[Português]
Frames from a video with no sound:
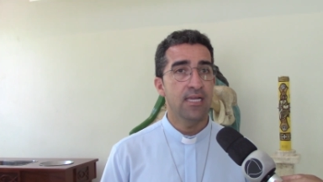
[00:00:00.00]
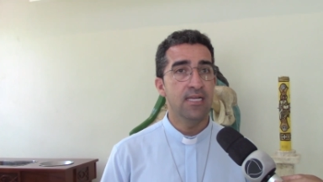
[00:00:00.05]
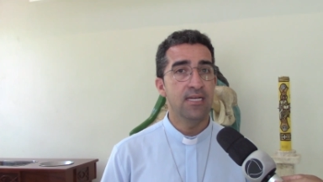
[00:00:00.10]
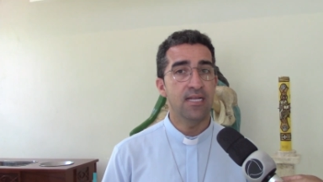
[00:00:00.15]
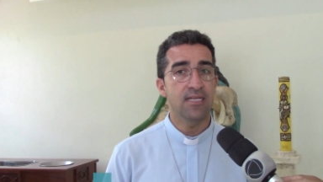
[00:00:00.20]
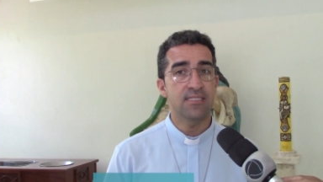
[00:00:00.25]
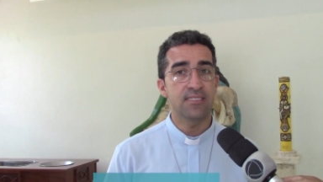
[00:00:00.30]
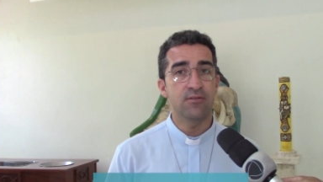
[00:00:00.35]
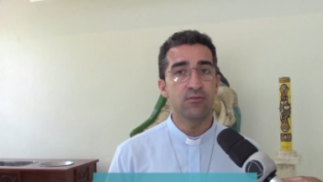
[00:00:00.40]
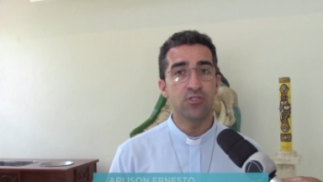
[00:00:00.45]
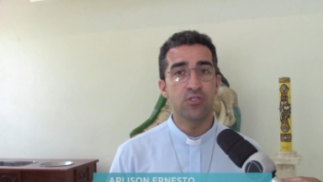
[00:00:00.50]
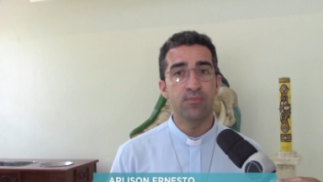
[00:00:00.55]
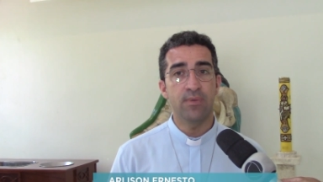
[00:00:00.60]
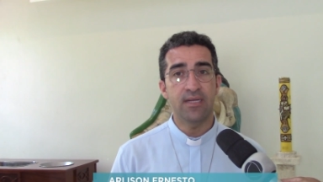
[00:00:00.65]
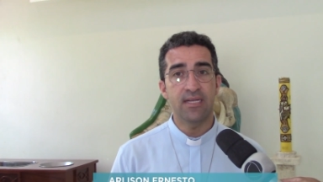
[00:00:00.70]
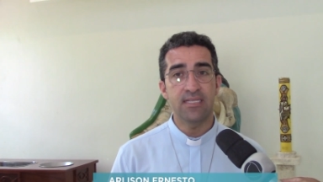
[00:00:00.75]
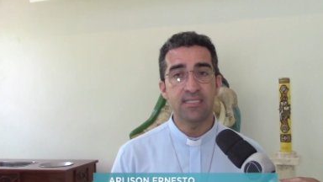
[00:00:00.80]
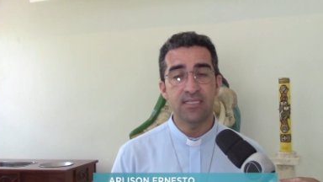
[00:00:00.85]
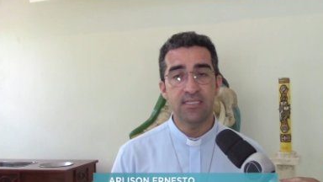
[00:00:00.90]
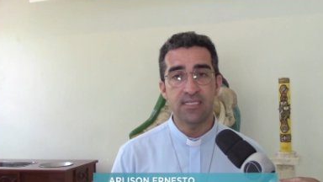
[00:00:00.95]
e nasceu de
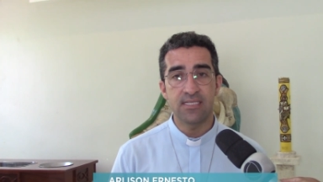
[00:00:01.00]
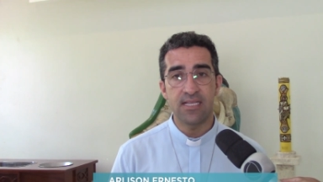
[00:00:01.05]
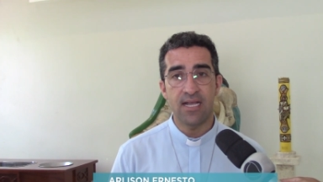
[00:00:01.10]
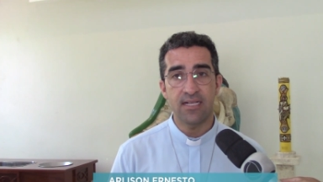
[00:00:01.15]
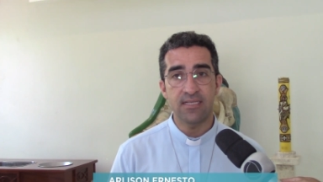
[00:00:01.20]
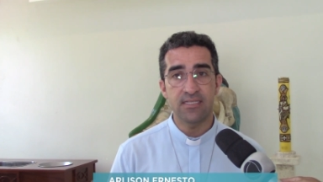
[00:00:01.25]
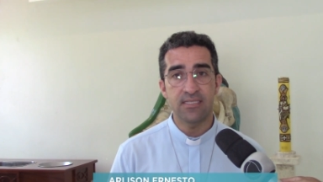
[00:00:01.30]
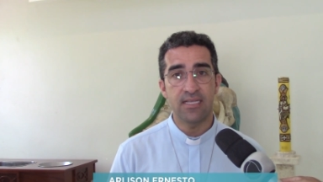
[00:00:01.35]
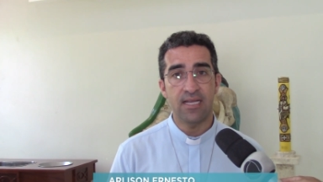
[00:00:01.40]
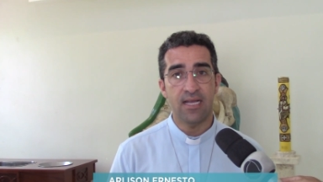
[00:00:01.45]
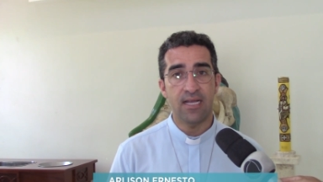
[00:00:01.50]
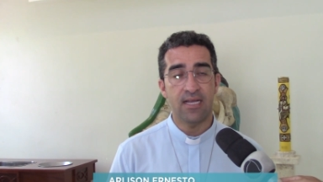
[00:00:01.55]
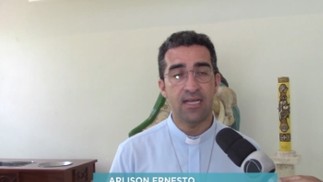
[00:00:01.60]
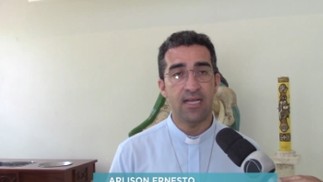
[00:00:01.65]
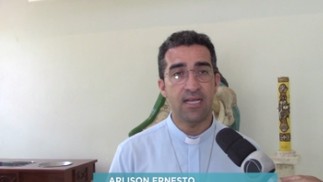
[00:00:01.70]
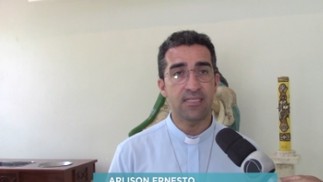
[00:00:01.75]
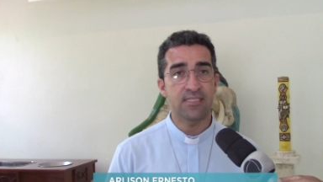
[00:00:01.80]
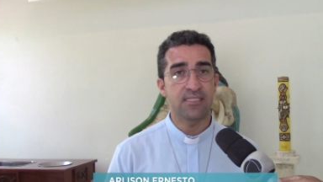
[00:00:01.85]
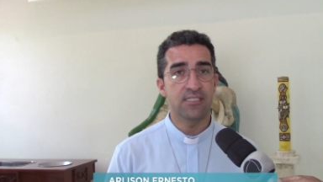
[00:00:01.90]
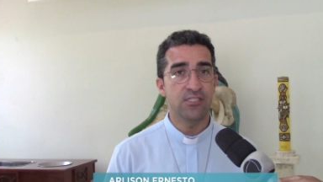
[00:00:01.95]
uma necessidade
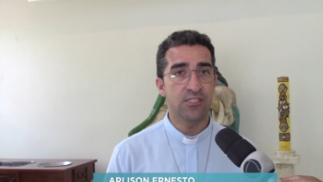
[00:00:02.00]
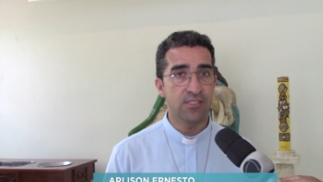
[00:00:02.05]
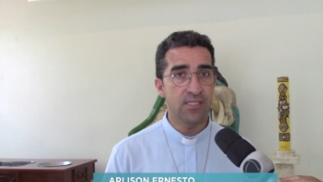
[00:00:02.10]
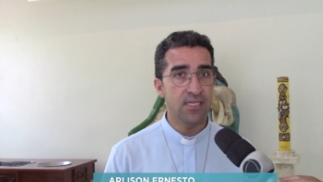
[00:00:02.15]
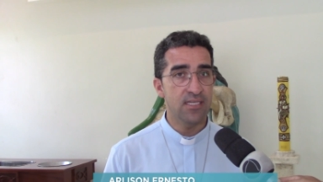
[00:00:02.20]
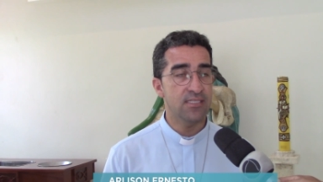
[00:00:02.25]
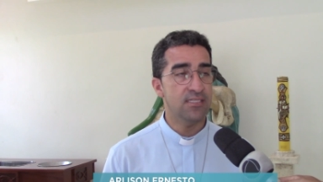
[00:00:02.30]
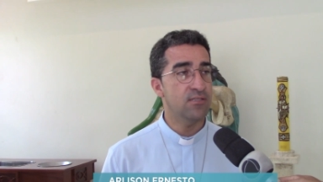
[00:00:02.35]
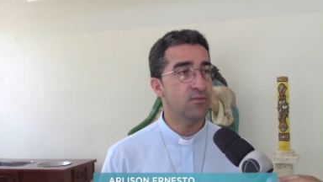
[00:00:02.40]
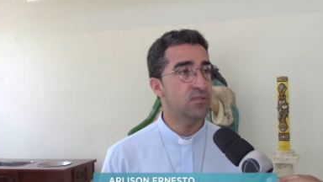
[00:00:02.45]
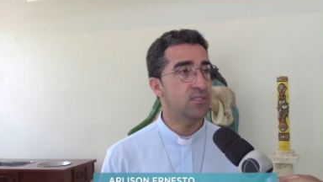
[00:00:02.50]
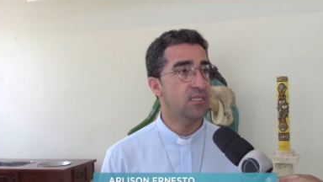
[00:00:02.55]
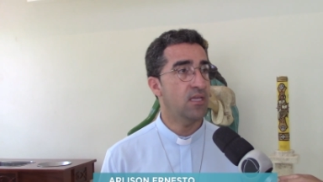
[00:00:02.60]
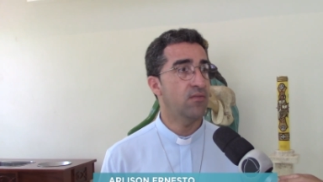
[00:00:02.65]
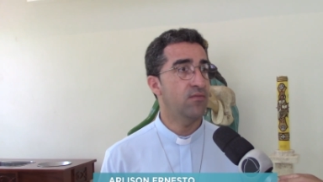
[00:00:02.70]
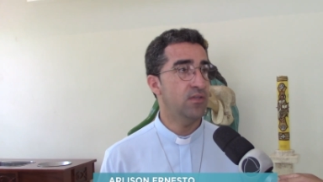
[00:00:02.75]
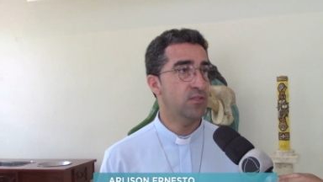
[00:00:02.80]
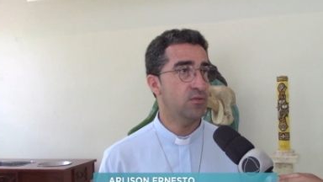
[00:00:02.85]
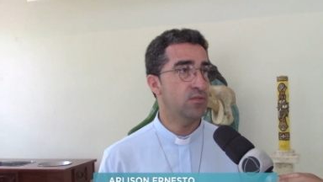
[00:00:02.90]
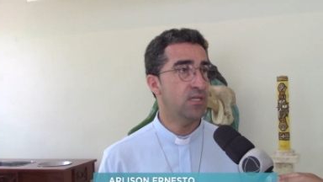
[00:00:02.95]
da assistência do
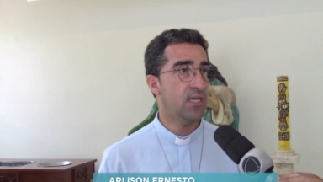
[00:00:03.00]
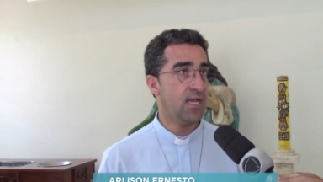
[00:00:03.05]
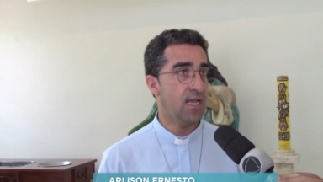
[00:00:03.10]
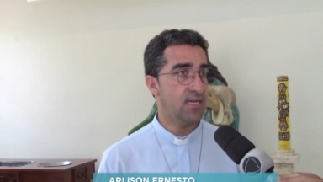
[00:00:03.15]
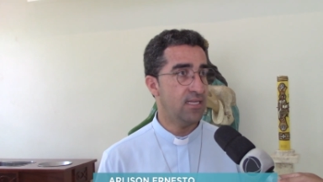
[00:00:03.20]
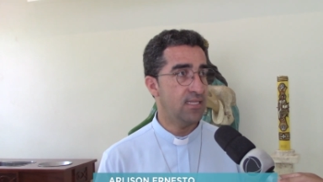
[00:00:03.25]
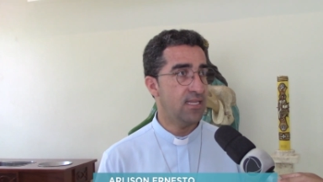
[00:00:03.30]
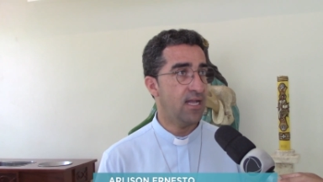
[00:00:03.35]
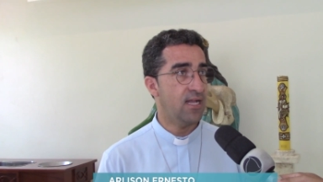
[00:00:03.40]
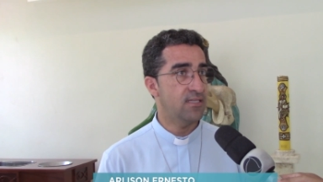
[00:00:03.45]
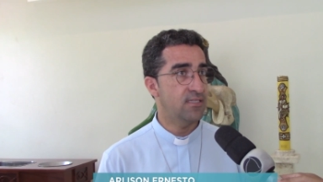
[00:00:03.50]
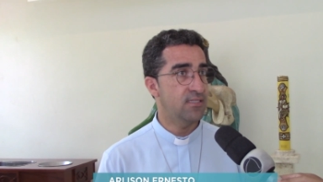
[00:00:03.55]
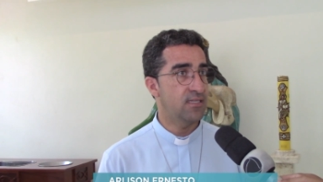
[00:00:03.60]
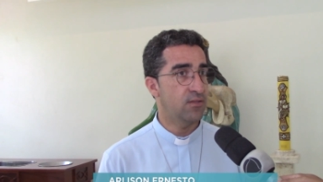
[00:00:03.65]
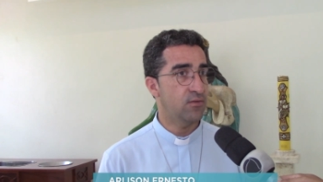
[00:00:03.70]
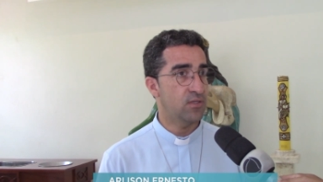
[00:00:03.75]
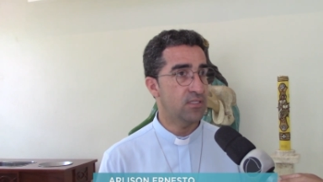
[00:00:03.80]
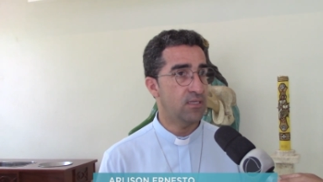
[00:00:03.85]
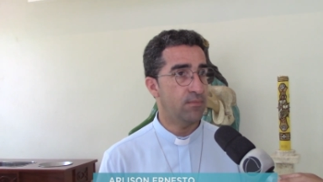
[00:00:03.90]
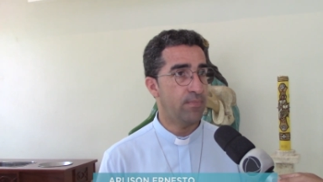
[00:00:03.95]
serviço de caridade
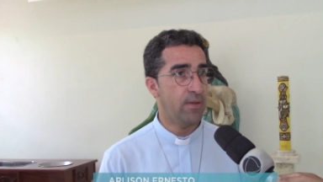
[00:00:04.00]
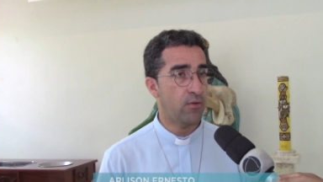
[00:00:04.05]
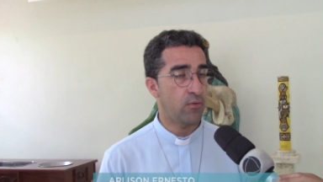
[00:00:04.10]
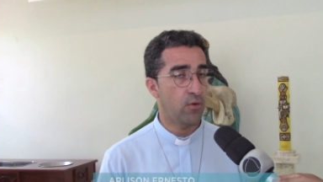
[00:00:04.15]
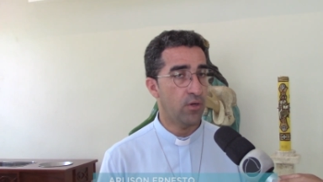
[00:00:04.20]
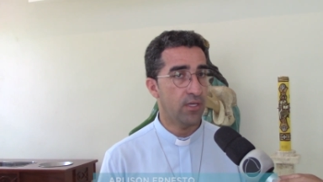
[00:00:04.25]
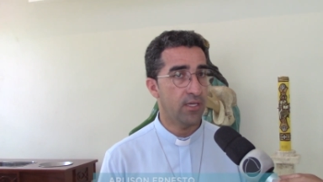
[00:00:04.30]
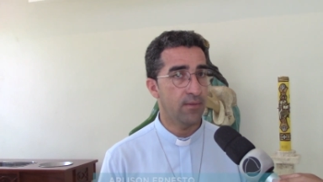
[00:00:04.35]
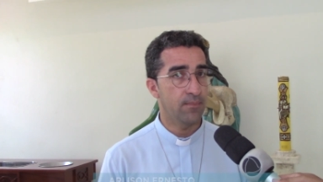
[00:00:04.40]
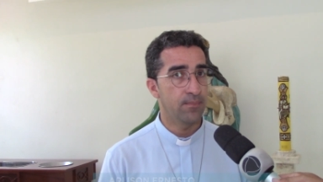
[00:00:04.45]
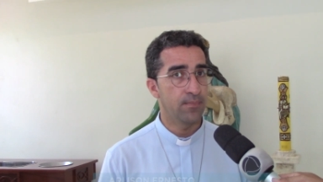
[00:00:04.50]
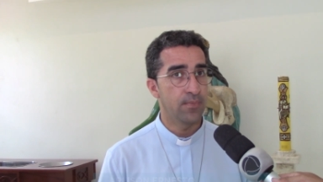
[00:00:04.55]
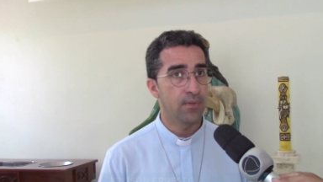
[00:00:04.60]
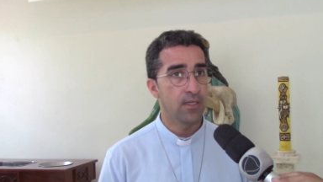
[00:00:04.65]
da nossa paróquia.